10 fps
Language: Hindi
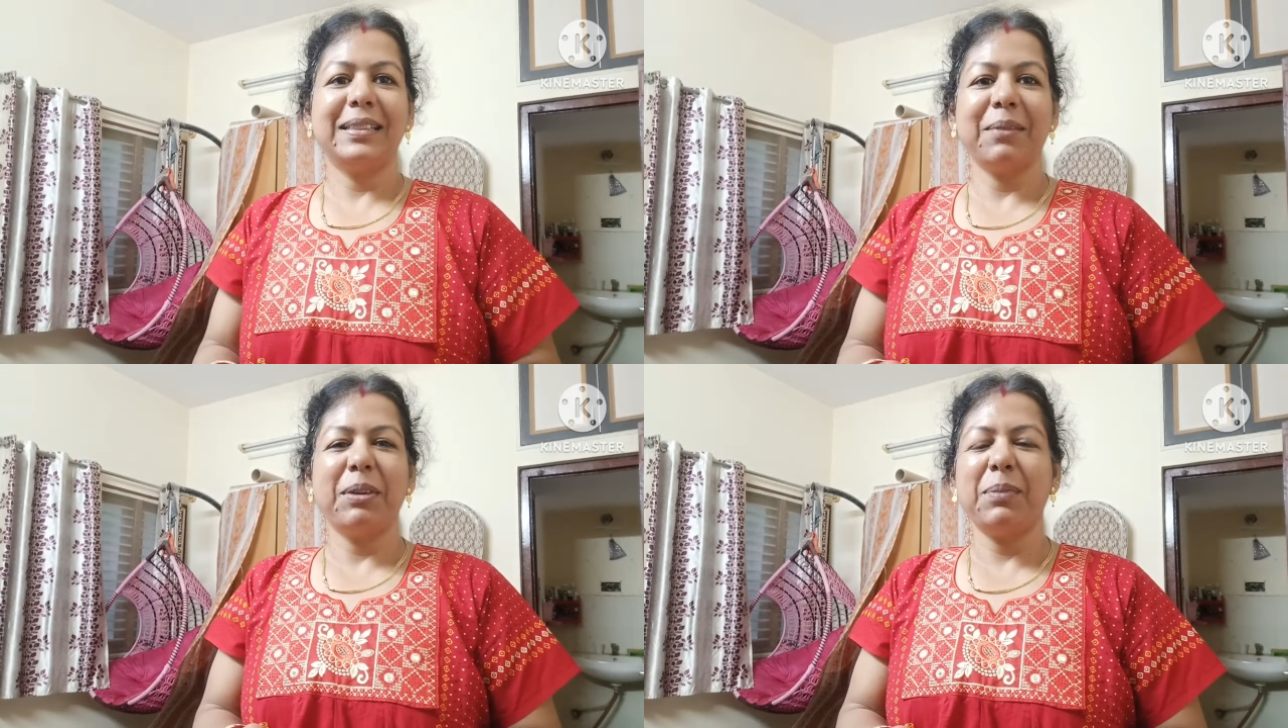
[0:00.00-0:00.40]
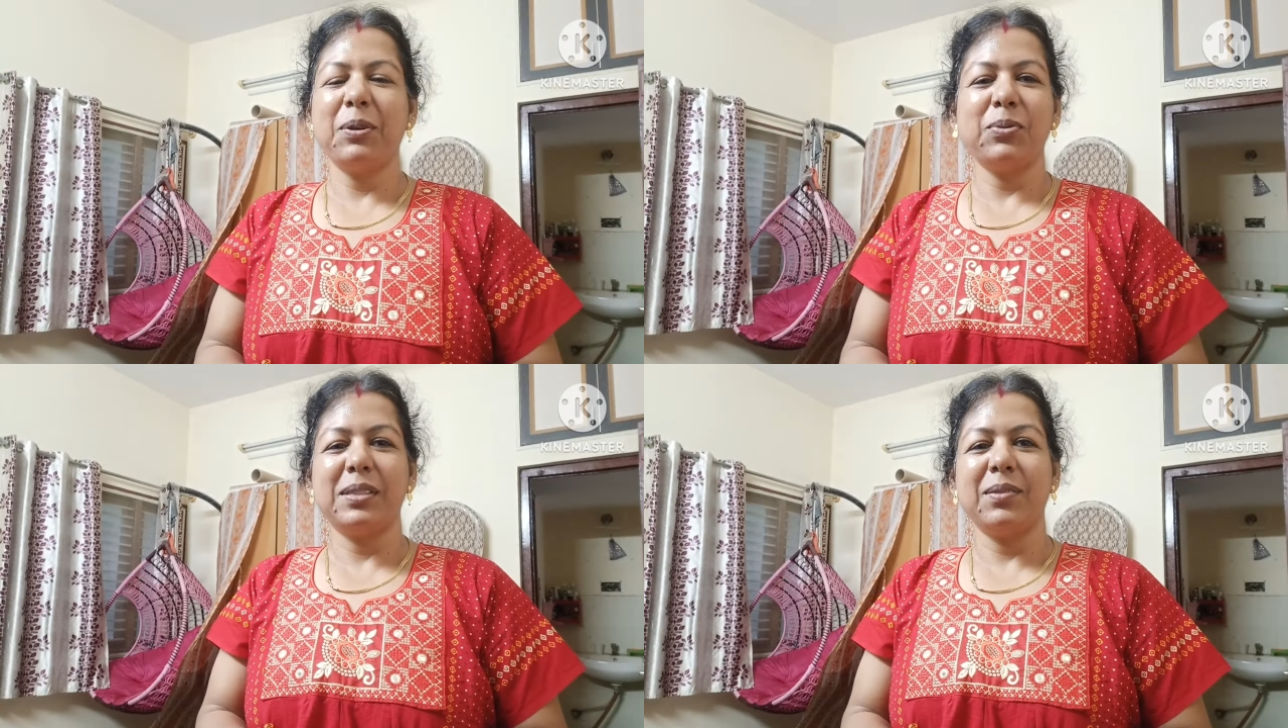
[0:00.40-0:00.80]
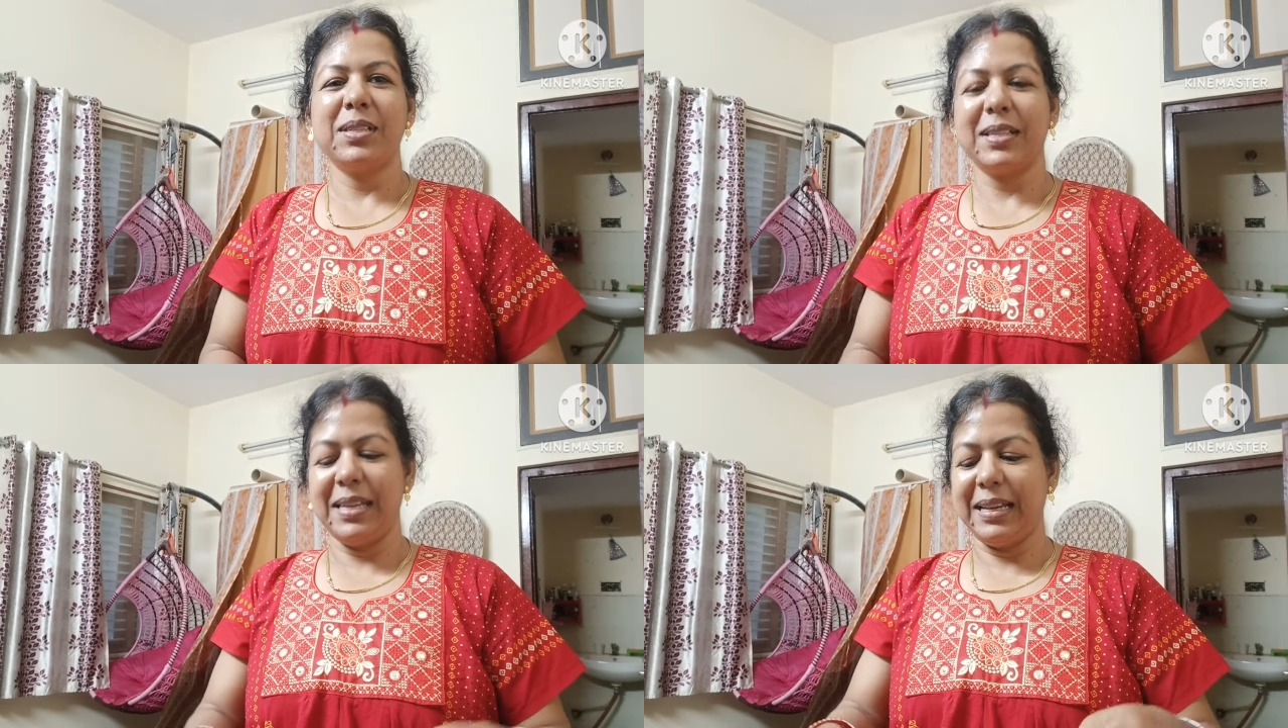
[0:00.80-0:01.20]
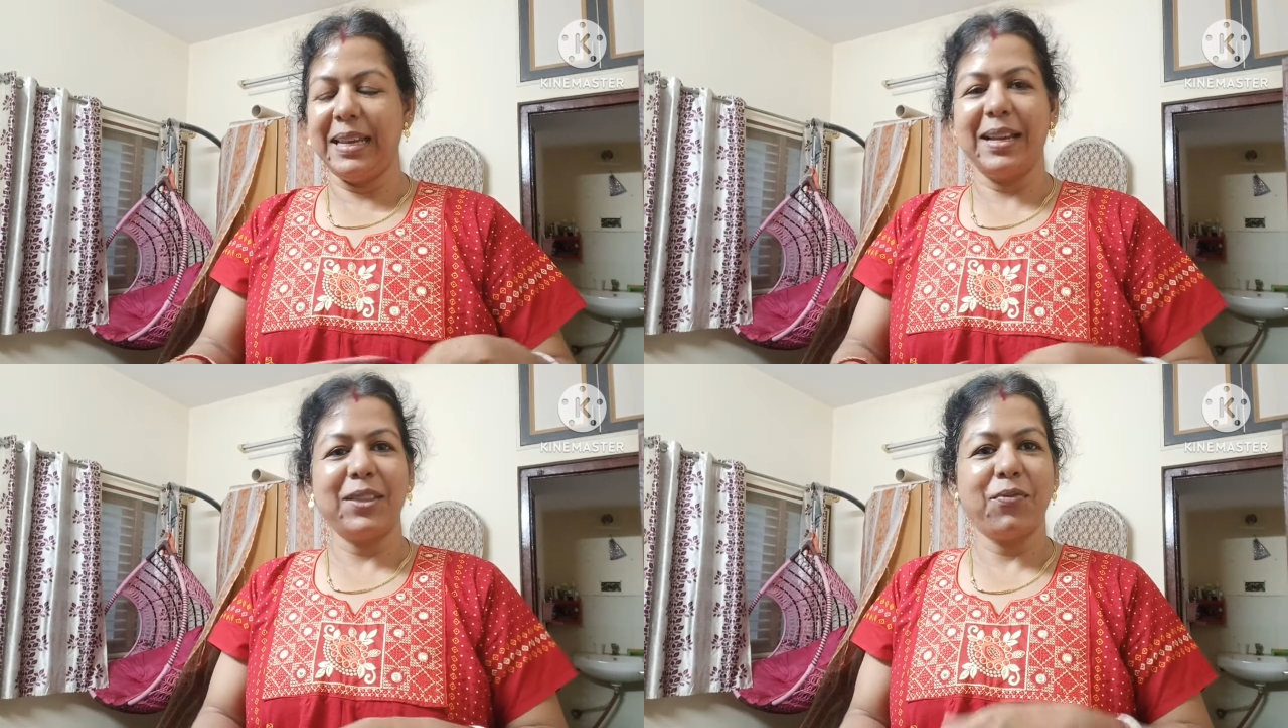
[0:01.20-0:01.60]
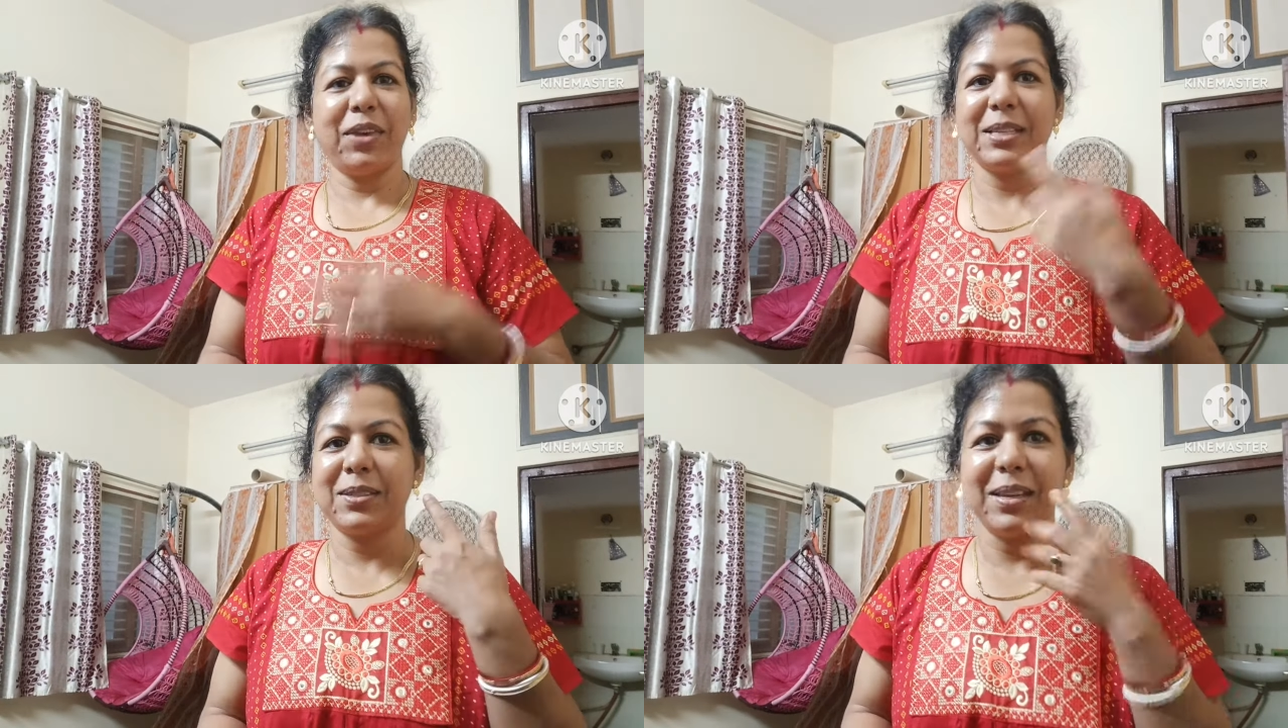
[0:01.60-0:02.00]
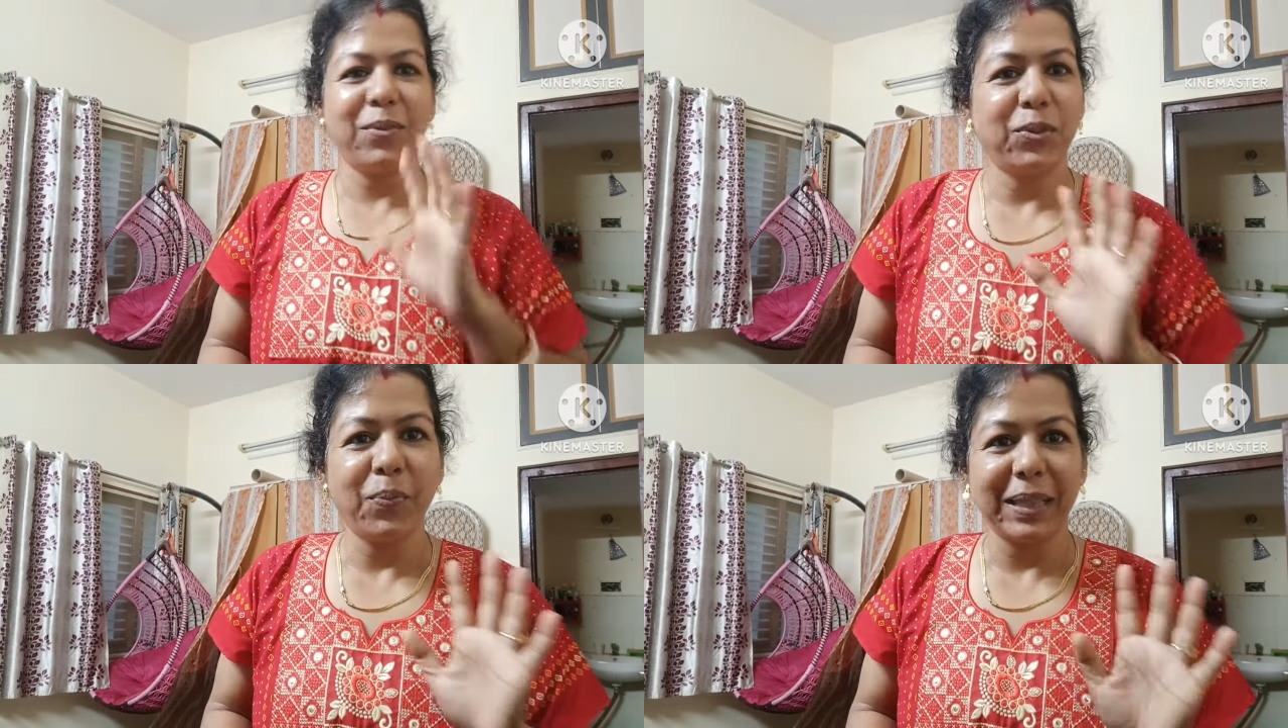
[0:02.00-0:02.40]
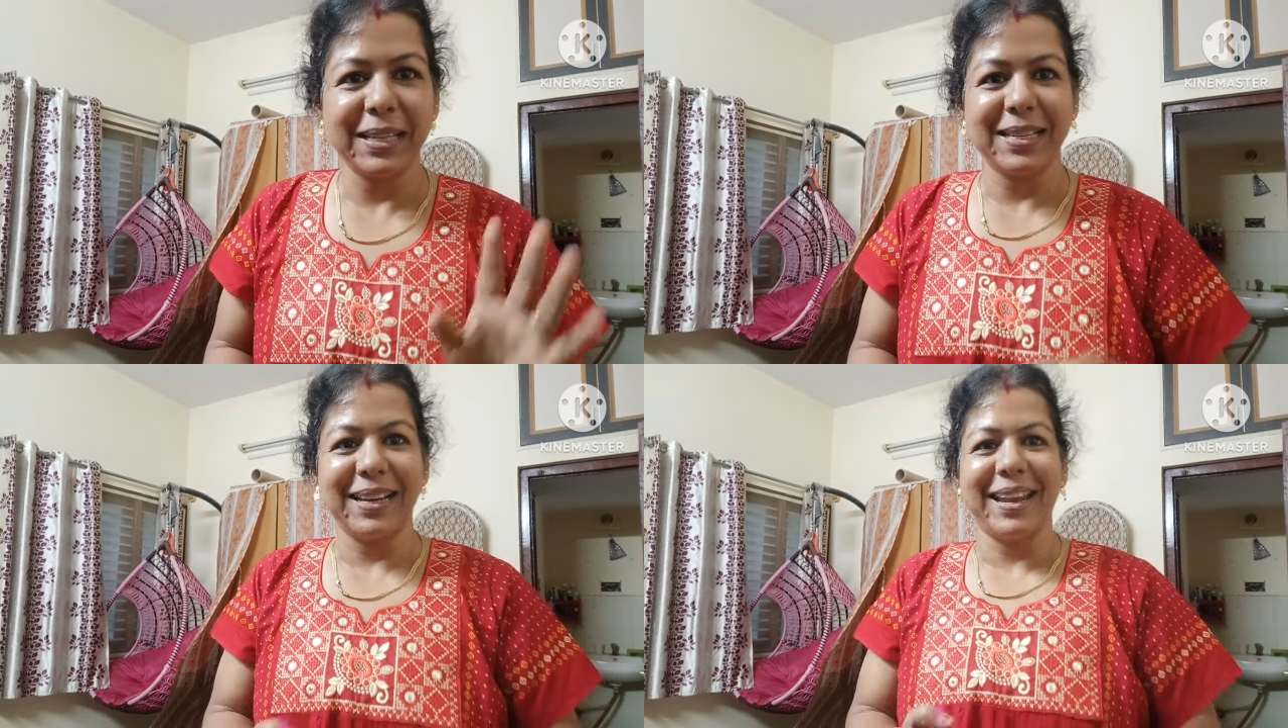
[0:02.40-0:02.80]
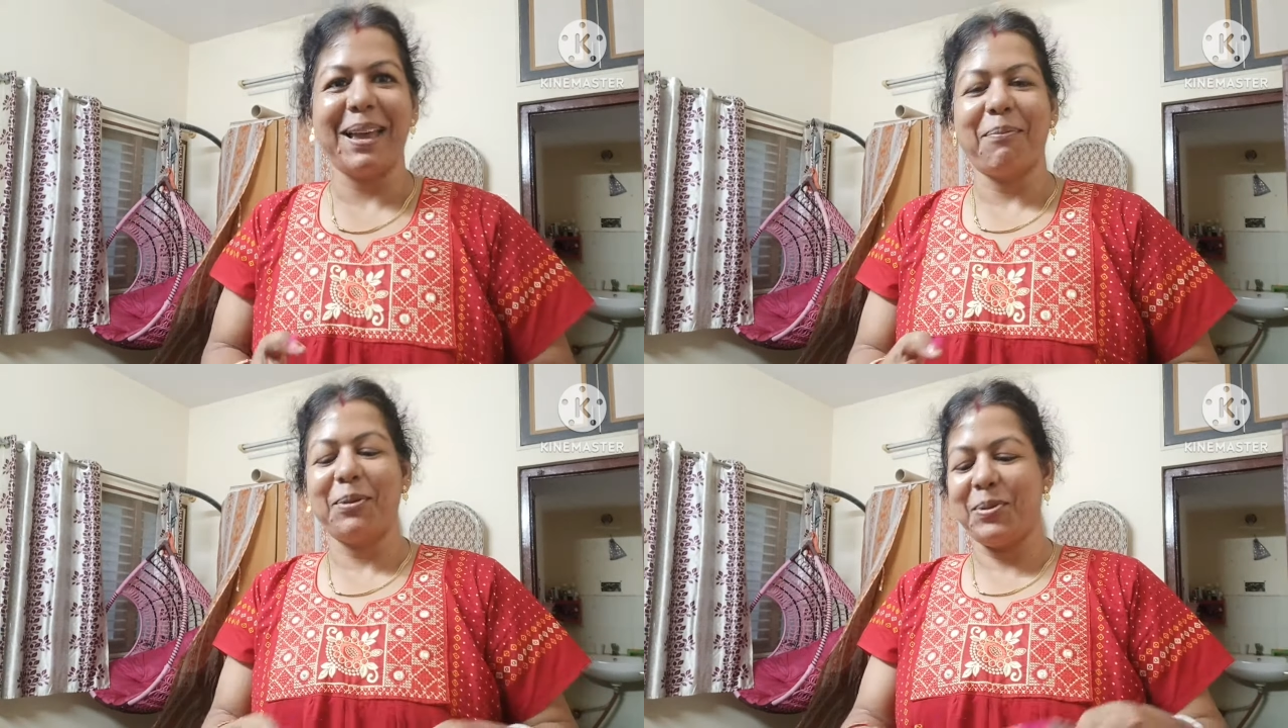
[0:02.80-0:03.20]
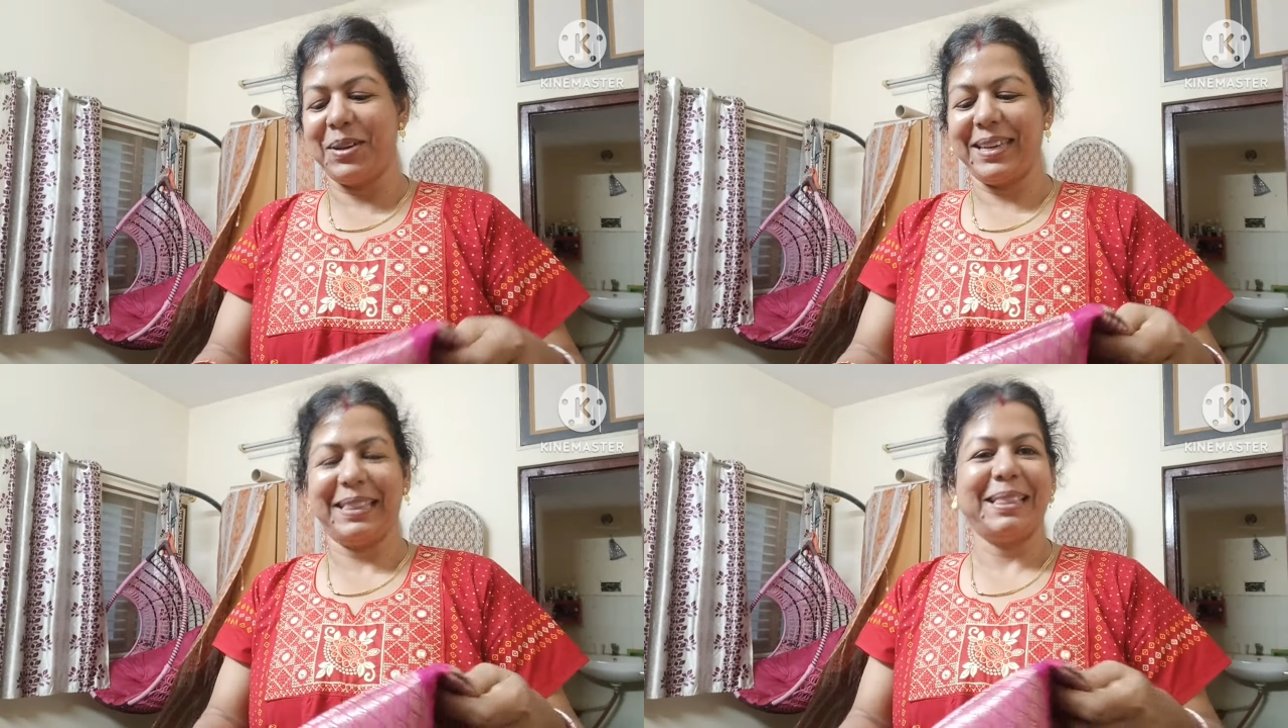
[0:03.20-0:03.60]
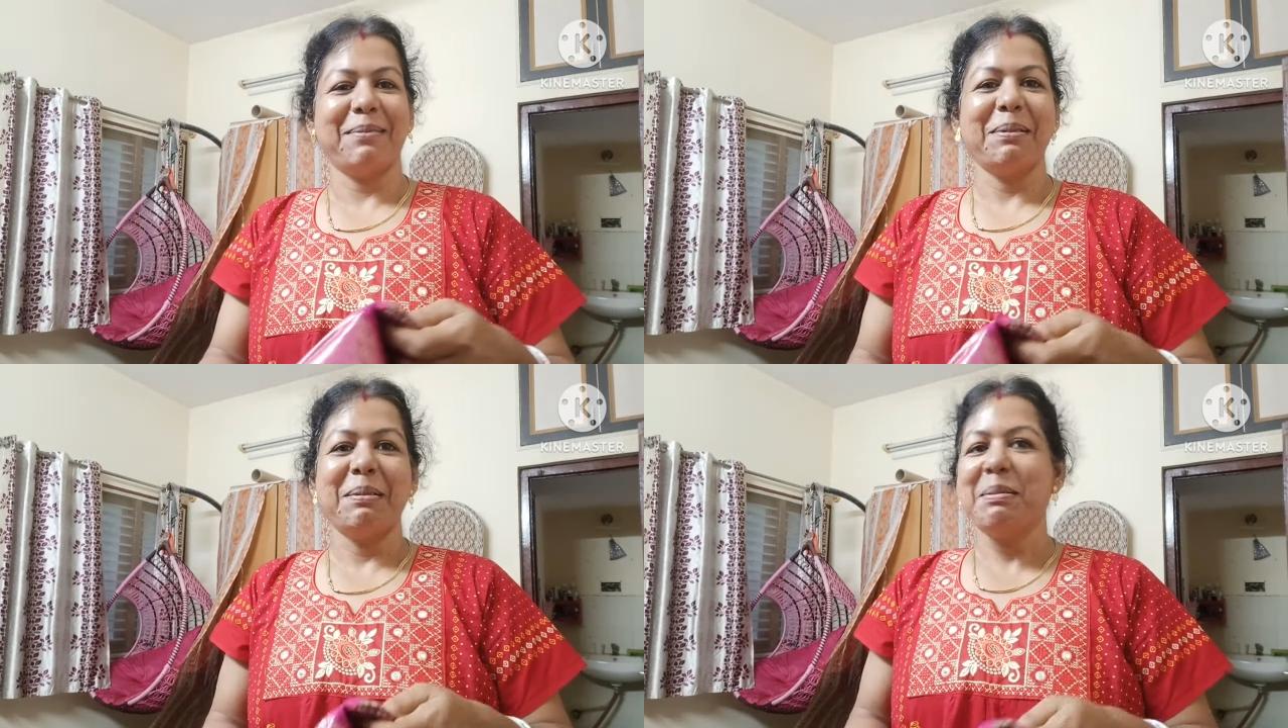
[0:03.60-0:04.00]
तबीयत भी कुछ दिनों से ठीक नहीं रहे तो फेस से वो तो पता चल रहा है आप लोगों को कितना